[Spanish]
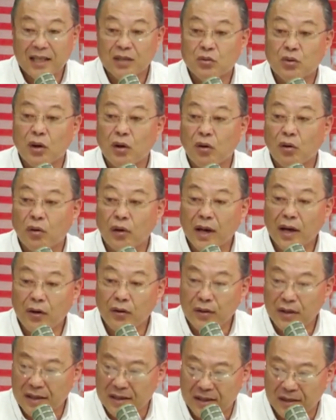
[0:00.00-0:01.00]
Y eso ha
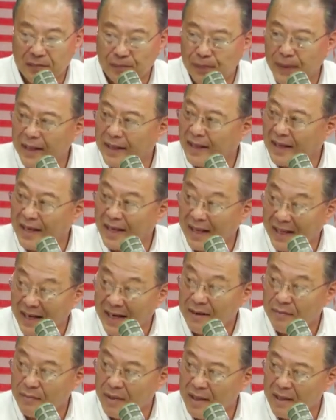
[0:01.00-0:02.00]
logrado disipar en
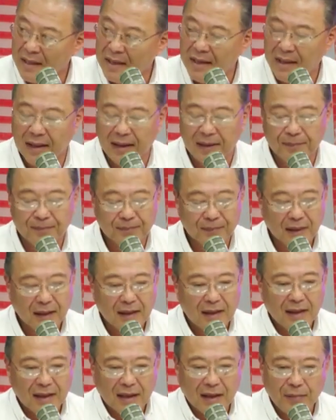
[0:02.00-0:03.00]
gran medida.
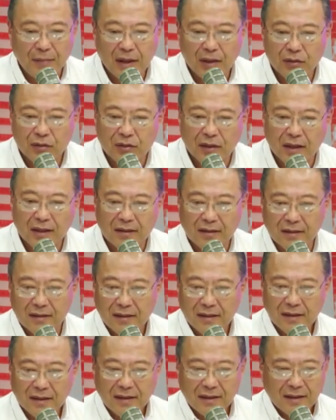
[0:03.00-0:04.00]
Y mire usted,
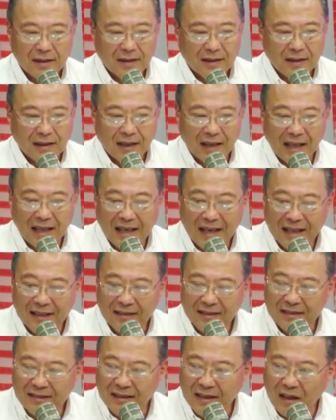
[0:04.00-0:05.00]
el
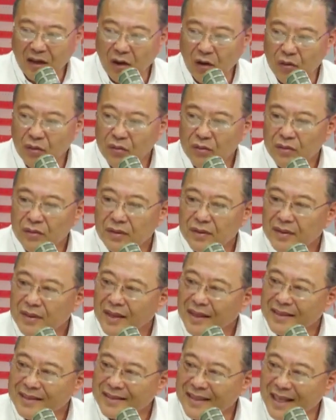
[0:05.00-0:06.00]
anticiclón
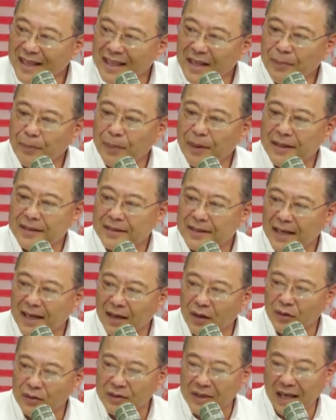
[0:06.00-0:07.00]
se ha
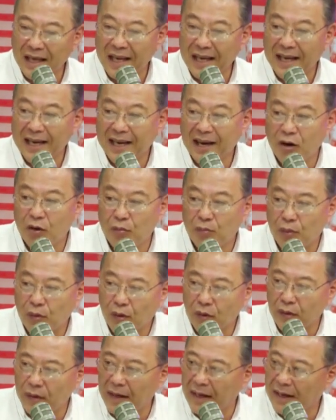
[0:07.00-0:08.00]
desplazado, se ha alejado un
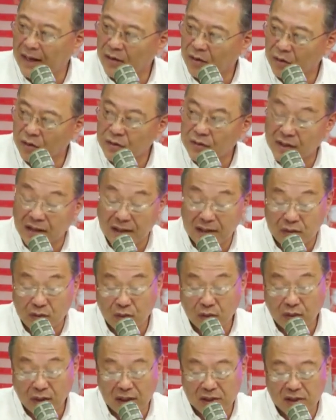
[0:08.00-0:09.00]
poco de las costas del
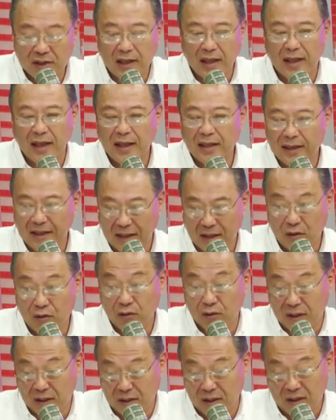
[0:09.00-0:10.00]
sur de Chile, que es
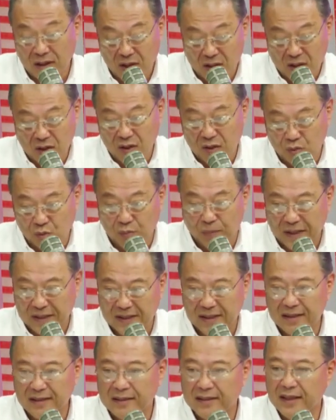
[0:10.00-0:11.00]
donde es su
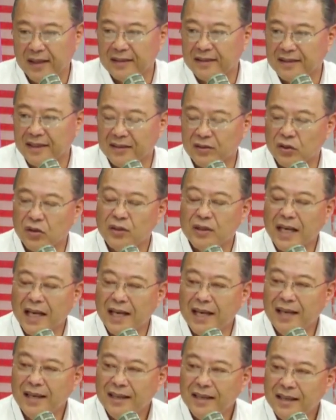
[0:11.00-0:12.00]
presencia
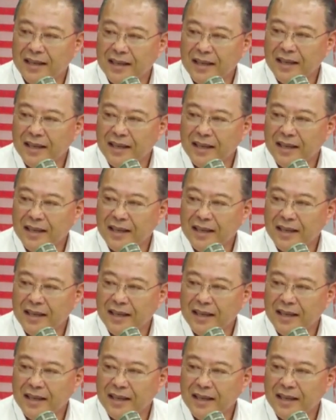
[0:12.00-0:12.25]
estacional,